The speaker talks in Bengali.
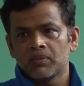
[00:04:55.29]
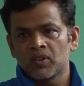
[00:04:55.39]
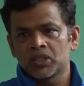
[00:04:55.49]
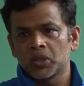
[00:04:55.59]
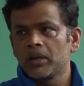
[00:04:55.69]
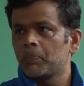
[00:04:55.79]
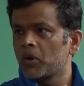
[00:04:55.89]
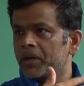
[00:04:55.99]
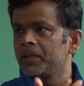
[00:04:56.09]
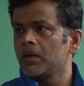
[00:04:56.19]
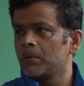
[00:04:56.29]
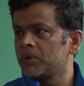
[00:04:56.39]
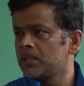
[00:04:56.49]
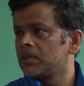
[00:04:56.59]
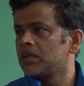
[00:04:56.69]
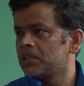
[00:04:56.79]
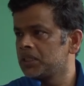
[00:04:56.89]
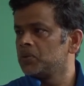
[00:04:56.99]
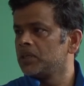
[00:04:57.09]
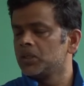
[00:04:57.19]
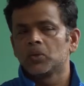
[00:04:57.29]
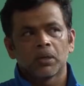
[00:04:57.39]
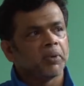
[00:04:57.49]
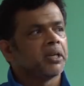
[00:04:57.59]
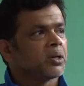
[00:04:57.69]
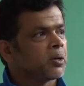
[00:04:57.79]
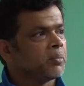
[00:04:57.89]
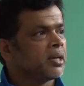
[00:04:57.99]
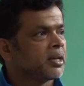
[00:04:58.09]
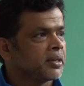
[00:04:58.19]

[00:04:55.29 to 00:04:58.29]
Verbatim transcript: ভার্সনের পরেই আমাদের টি টোয়েন্টি টুর্নামেন্টটা হবে